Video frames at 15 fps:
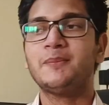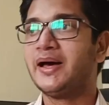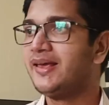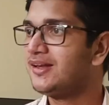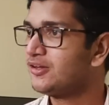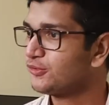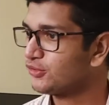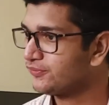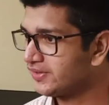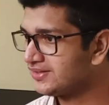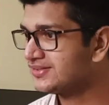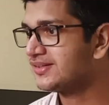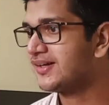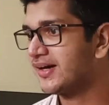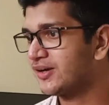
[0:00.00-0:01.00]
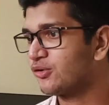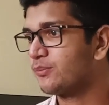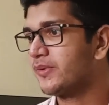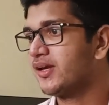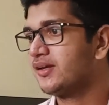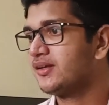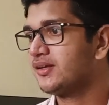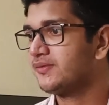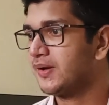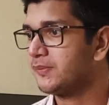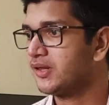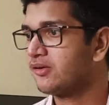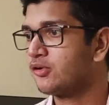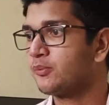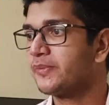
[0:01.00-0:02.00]
भाई इन लोग को वही सिखा रहा हूँ मैं कि
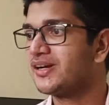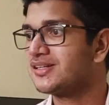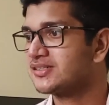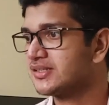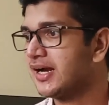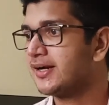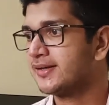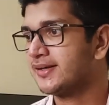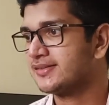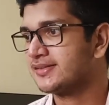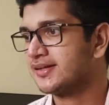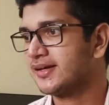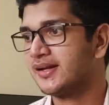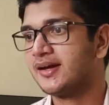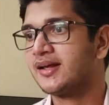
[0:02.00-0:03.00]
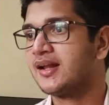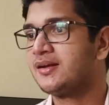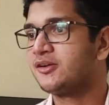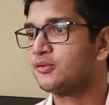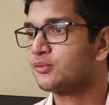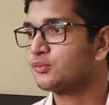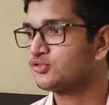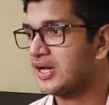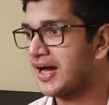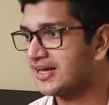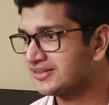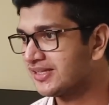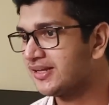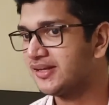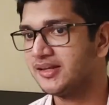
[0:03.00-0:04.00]
वेब डेवलपमेंट स्टार्ट कैसे करें अगर इनको कुछ
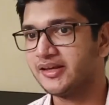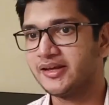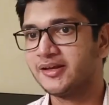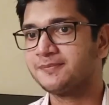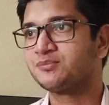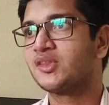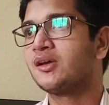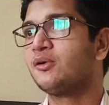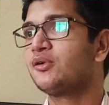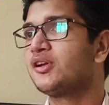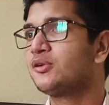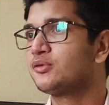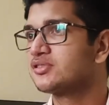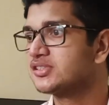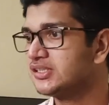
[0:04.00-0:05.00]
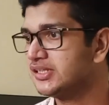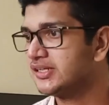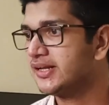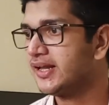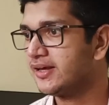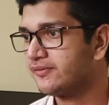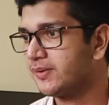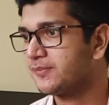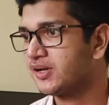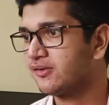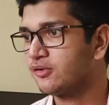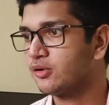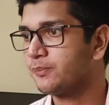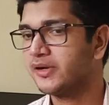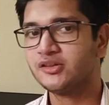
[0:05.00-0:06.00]
आता नहीं है और इनको सीखना है वेब
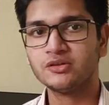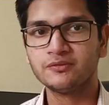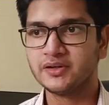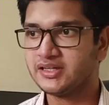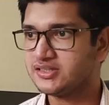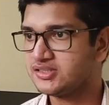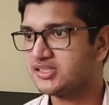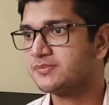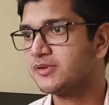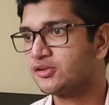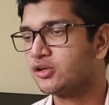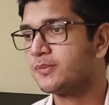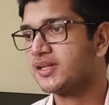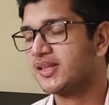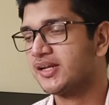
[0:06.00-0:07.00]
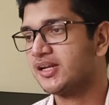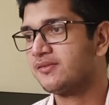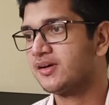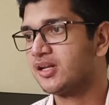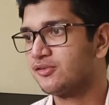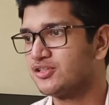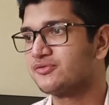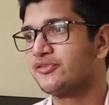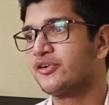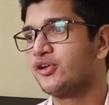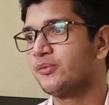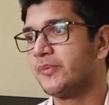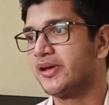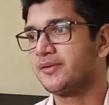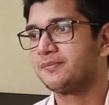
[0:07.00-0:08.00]
डेवलपमेंट तो वही चीज़ मैं इनको बताने वाला हूँ इस
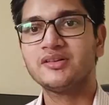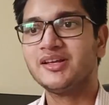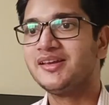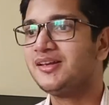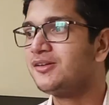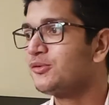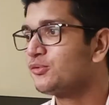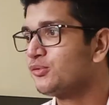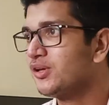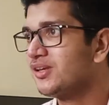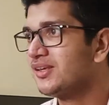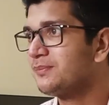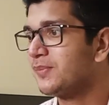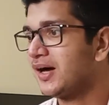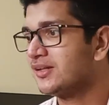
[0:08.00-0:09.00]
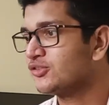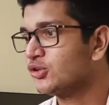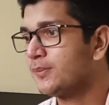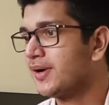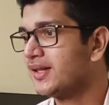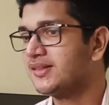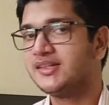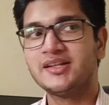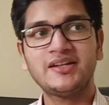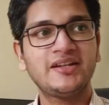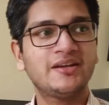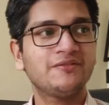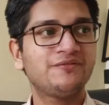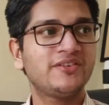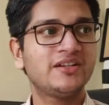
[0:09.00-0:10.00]
वीडियो में देखिए इन लोग कोई की बात तो मानते
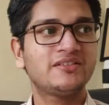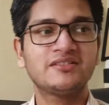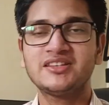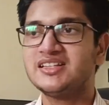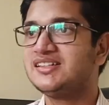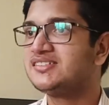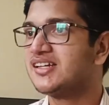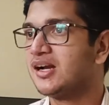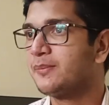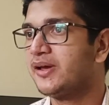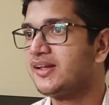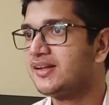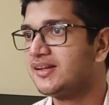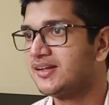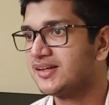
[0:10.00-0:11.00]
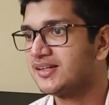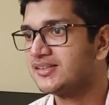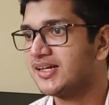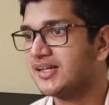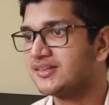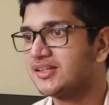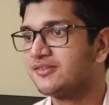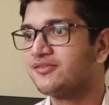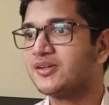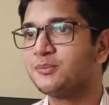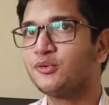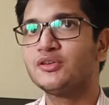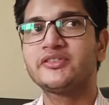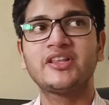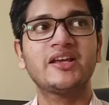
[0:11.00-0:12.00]
नहीं है फिर तीन चार महीने निकल जाते हैं फिर
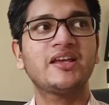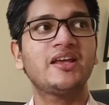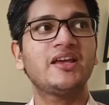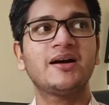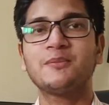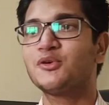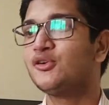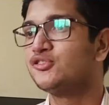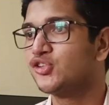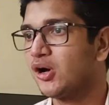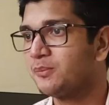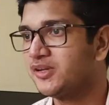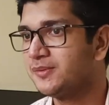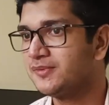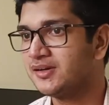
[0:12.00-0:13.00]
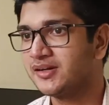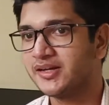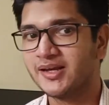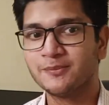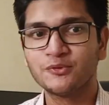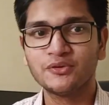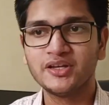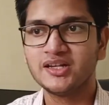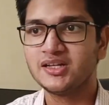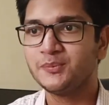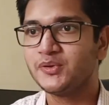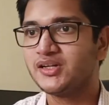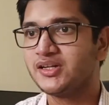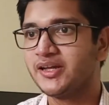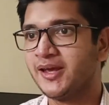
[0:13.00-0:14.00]
बोलते हैं कि हमको जॉब नहीं मिल रही है हमको ये
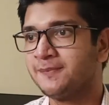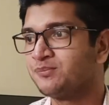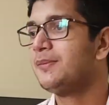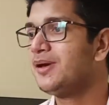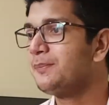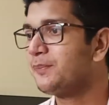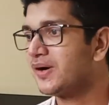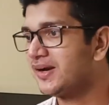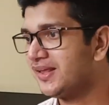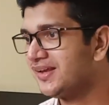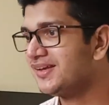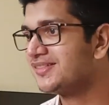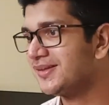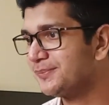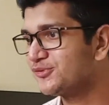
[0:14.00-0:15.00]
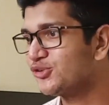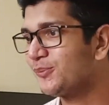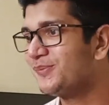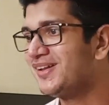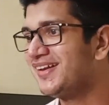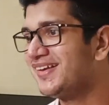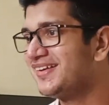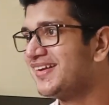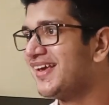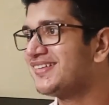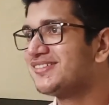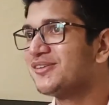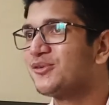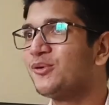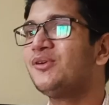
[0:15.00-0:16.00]
नहीं मिल रही है अरे भाई पढ़ेंगे तब जॉब मिलेगी ना
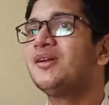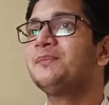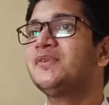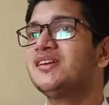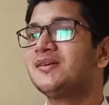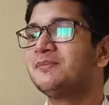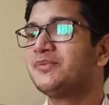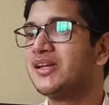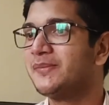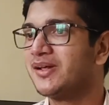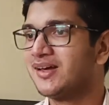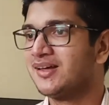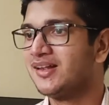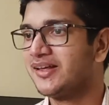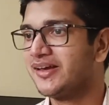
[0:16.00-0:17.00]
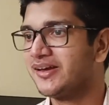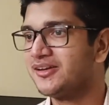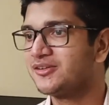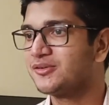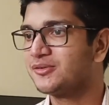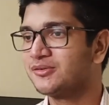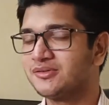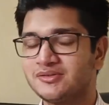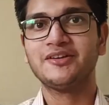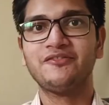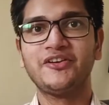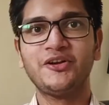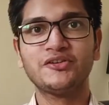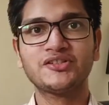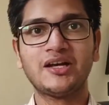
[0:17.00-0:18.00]
ऐसे कौन अपनी कंपनी में रख लेगा इनको अच्छा
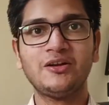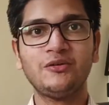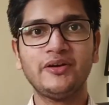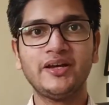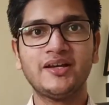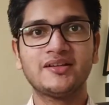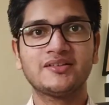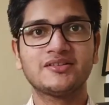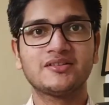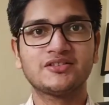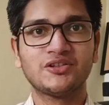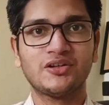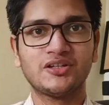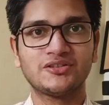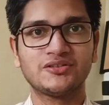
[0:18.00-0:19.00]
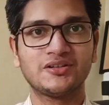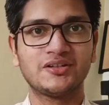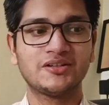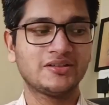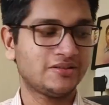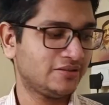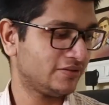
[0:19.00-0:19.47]
वीडियो चालू है सॉरी सॉरी